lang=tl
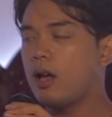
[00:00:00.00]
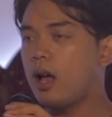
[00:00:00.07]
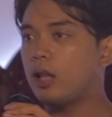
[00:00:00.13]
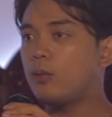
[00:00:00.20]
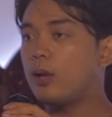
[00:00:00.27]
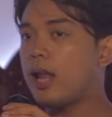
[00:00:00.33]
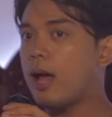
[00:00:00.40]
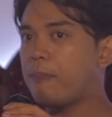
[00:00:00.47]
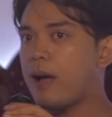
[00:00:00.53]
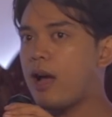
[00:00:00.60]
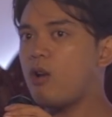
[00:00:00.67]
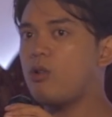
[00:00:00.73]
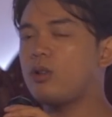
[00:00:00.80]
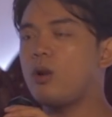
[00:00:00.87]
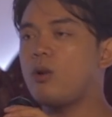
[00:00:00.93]
At wala
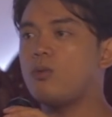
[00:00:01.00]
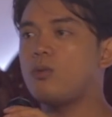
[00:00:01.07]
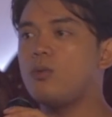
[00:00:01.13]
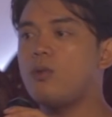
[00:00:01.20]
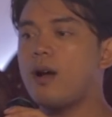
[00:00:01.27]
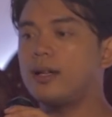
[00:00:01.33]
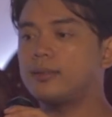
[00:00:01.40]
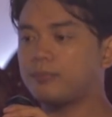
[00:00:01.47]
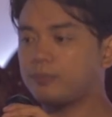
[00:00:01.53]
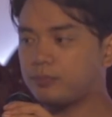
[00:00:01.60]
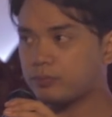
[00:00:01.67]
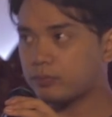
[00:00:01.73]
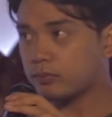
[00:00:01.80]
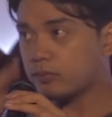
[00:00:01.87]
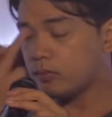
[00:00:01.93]
pa akong nakukuha.
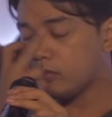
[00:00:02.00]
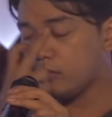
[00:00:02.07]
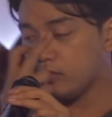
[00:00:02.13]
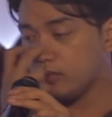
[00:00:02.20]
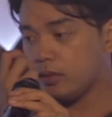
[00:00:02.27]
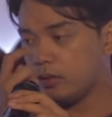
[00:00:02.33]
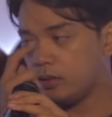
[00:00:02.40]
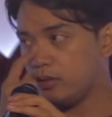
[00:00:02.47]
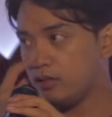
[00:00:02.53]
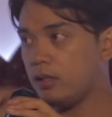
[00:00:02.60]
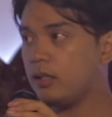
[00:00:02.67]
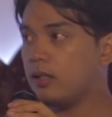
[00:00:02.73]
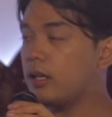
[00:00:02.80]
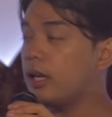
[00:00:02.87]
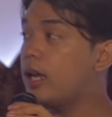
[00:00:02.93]

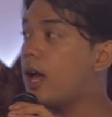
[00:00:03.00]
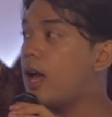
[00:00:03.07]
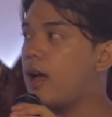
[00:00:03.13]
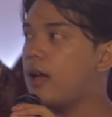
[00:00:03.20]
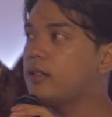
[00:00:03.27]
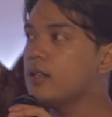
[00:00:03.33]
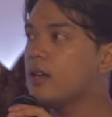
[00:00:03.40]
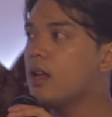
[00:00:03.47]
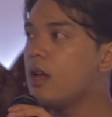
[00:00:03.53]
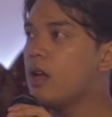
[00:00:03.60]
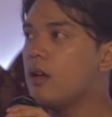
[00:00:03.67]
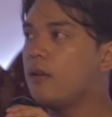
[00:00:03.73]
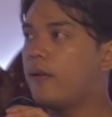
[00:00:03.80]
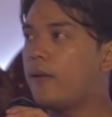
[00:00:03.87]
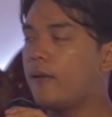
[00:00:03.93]
Kaya,
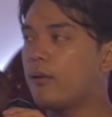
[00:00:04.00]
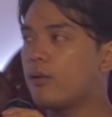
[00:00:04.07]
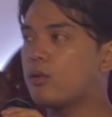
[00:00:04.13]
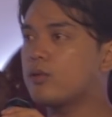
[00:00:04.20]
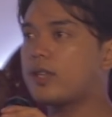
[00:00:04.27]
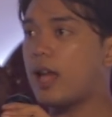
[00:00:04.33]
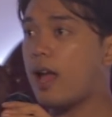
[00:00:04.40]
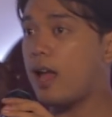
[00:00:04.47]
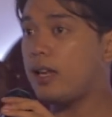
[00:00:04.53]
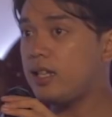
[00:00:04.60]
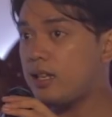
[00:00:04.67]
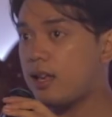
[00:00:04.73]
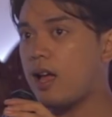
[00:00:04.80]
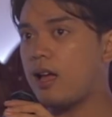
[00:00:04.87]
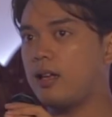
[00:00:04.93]
kung
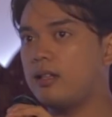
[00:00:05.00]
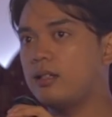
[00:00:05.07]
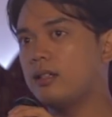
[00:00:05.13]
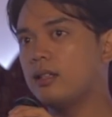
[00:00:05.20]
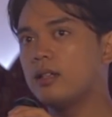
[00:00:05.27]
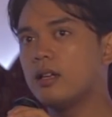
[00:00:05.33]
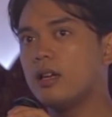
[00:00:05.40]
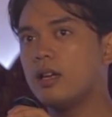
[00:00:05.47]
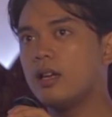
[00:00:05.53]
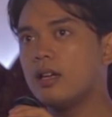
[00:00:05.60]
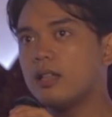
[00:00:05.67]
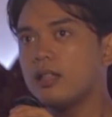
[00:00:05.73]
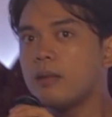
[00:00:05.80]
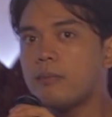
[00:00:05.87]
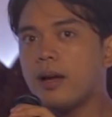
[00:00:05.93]
sakali lang,
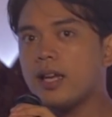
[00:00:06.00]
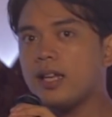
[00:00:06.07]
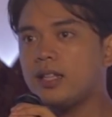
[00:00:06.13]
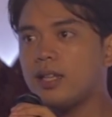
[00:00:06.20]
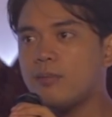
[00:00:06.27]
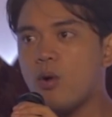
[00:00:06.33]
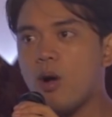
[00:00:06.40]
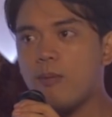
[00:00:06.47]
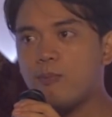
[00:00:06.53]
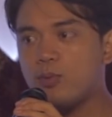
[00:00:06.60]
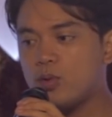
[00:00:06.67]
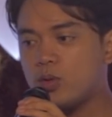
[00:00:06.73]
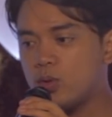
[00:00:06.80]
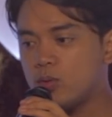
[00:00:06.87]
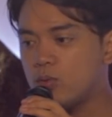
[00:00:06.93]
na makita mo ang
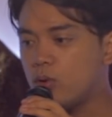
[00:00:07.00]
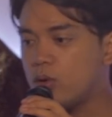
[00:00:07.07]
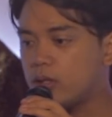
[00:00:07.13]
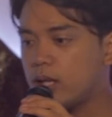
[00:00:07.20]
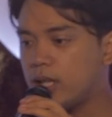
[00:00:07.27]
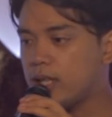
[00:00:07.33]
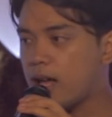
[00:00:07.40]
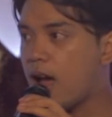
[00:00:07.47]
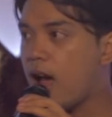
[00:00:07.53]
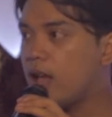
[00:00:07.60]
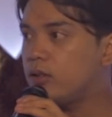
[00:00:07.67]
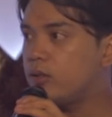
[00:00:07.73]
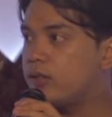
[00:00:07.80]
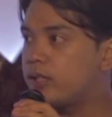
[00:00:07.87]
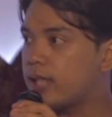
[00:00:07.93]
puso ko na
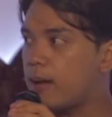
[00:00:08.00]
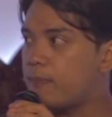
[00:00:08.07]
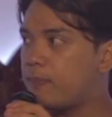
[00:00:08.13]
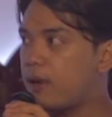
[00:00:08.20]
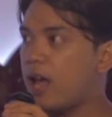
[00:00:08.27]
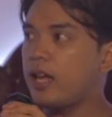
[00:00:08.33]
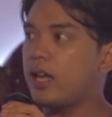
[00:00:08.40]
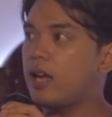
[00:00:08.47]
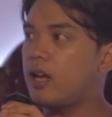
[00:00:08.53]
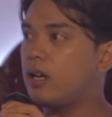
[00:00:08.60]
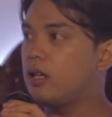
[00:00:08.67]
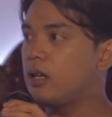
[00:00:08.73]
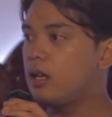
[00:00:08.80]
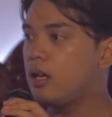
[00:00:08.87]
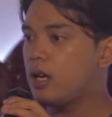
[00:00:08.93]
inaanod sa
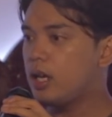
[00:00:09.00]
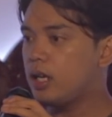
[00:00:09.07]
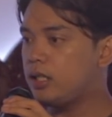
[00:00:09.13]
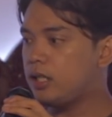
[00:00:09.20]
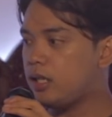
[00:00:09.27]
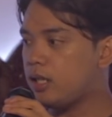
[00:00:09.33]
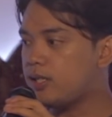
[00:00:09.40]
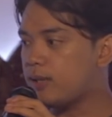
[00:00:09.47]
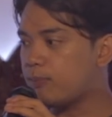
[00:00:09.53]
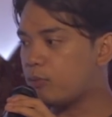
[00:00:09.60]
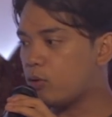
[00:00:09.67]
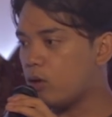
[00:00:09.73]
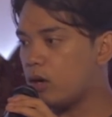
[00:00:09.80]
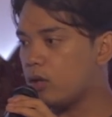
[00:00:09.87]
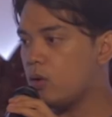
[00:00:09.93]
aplaya, iniisip
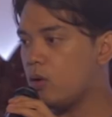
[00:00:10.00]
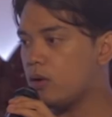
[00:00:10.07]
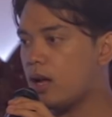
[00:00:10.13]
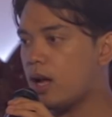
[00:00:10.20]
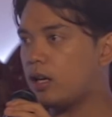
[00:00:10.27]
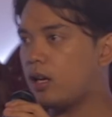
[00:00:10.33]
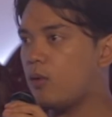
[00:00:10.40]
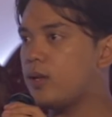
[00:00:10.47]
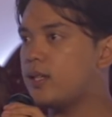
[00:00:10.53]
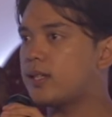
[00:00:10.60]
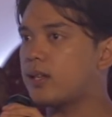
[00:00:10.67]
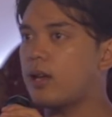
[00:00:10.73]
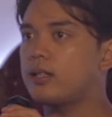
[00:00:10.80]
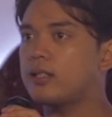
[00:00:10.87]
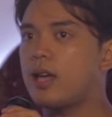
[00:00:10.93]
kong anong gagawin
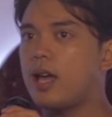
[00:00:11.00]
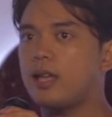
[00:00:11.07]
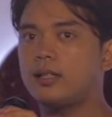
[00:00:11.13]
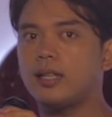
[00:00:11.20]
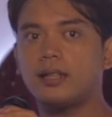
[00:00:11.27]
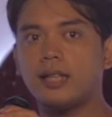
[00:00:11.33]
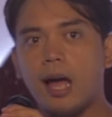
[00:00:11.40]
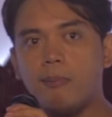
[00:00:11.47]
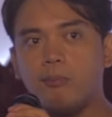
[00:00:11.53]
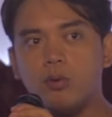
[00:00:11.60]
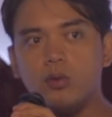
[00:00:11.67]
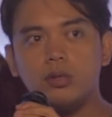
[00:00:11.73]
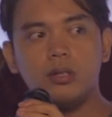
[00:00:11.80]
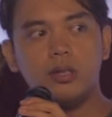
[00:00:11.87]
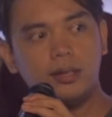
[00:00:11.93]
sa kanya,
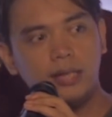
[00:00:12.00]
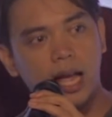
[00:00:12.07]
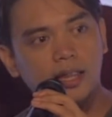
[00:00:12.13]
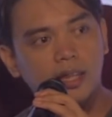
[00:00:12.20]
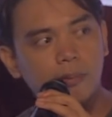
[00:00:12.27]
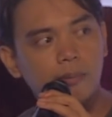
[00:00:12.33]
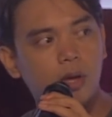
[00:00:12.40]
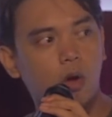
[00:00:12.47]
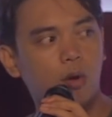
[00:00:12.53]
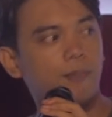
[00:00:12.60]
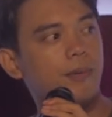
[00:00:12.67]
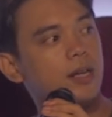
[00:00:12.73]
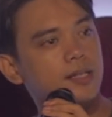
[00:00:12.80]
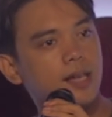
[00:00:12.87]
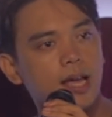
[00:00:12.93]
itatapon, itatabi o
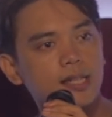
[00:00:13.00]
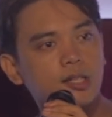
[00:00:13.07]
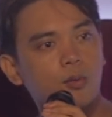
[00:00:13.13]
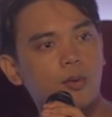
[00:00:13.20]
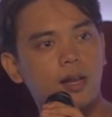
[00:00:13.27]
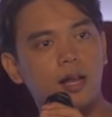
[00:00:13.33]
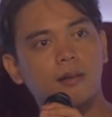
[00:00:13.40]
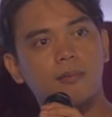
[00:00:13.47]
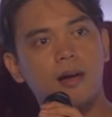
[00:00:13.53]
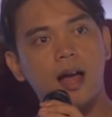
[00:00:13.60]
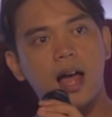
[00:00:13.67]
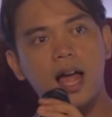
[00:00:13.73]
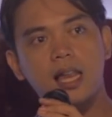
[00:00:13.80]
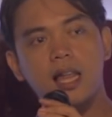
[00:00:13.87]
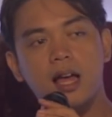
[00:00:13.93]
ipagsasawalang
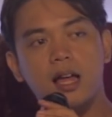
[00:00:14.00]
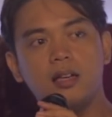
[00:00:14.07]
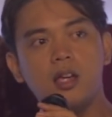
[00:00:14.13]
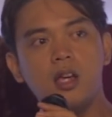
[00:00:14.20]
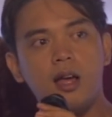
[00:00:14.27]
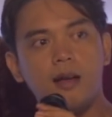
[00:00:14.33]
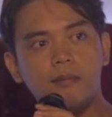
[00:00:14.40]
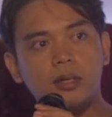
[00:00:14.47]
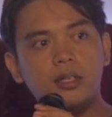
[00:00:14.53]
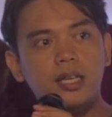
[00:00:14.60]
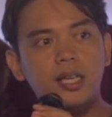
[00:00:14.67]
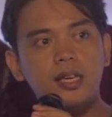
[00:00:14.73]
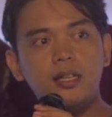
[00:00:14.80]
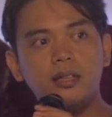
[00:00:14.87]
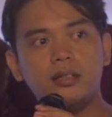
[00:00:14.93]
bahala,
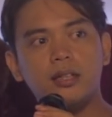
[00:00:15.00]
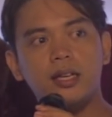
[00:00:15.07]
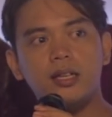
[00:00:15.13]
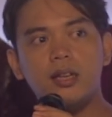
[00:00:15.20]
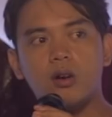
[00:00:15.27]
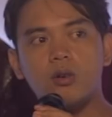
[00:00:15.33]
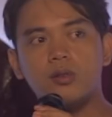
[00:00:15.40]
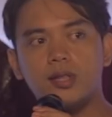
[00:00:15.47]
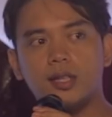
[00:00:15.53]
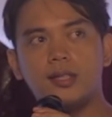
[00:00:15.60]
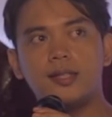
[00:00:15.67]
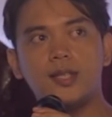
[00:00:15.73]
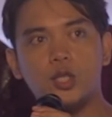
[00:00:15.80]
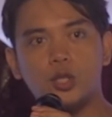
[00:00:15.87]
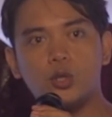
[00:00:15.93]
maghihintay ako sa
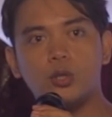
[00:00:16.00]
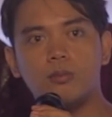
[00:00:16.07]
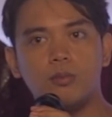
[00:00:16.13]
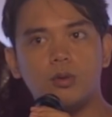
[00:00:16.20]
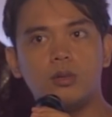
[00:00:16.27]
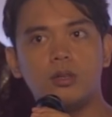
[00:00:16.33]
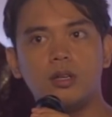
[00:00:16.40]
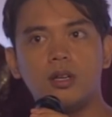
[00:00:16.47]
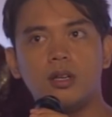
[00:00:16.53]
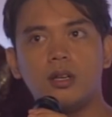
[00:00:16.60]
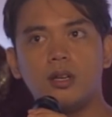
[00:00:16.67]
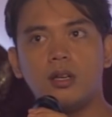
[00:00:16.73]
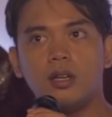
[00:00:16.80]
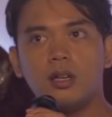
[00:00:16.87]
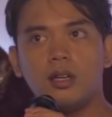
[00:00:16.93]
desisyon mo.
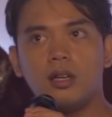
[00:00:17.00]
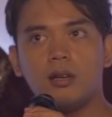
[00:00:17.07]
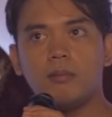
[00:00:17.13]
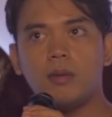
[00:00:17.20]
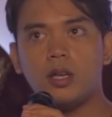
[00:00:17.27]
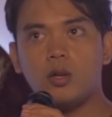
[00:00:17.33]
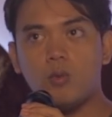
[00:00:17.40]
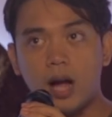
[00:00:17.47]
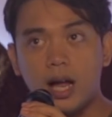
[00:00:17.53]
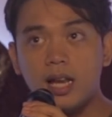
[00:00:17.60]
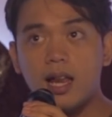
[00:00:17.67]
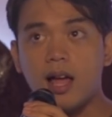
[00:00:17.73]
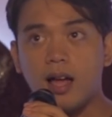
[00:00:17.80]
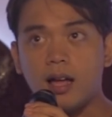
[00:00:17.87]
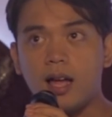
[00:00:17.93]

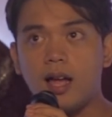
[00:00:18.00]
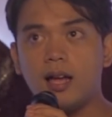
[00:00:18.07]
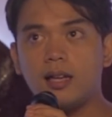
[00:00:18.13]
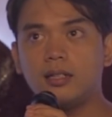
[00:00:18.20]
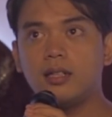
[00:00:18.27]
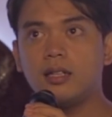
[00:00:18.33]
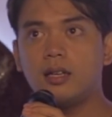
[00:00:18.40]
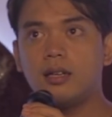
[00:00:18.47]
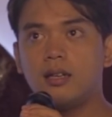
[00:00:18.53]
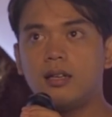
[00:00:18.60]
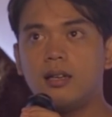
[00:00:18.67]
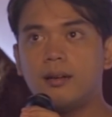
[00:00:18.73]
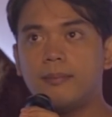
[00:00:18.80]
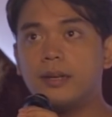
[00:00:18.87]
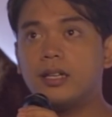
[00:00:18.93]
Maniwala ka,
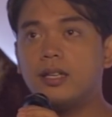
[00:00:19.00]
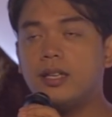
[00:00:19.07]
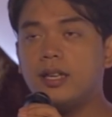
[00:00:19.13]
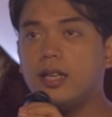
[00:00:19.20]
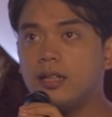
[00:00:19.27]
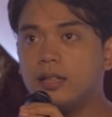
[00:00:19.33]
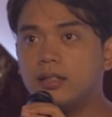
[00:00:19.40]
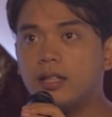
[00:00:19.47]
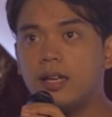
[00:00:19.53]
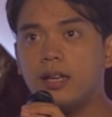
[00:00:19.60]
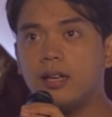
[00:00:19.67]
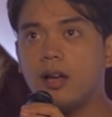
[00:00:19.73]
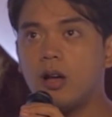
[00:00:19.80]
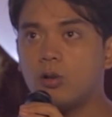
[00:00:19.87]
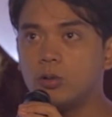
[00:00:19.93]

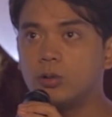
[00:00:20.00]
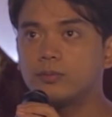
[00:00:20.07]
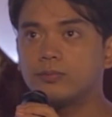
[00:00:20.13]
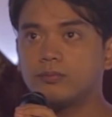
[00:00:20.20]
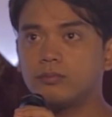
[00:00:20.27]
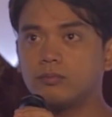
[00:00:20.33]
maghihintay ako.